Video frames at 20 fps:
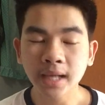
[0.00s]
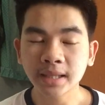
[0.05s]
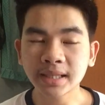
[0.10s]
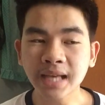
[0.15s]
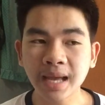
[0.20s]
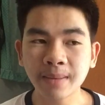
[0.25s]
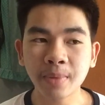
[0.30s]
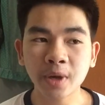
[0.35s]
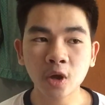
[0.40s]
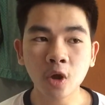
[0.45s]

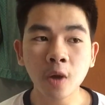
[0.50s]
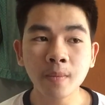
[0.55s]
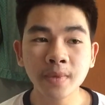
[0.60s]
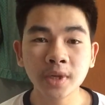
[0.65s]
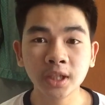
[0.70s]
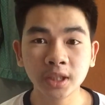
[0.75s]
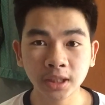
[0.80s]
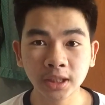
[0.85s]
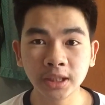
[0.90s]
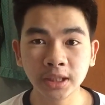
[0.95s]
สารประกอบ
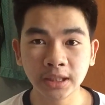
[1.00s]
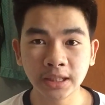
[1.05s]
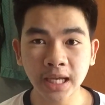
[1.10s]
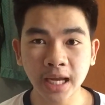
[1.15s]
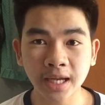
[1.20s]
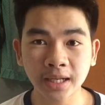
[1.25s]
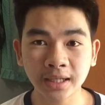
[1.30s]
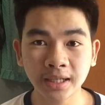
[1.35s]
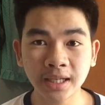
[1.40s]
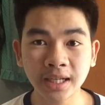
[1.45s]
อื่นๆเนี่
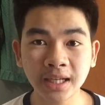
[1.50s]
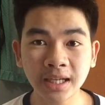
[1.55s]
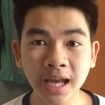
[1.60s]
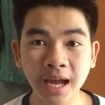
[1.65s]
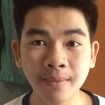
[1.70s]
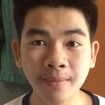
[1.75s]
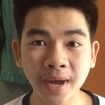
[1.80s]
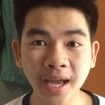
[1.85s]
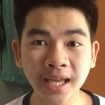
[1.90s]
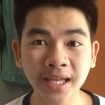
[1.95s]
ยที่
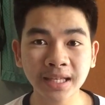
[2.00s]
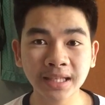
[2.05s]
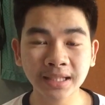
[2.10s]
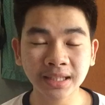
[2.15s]
ทำให้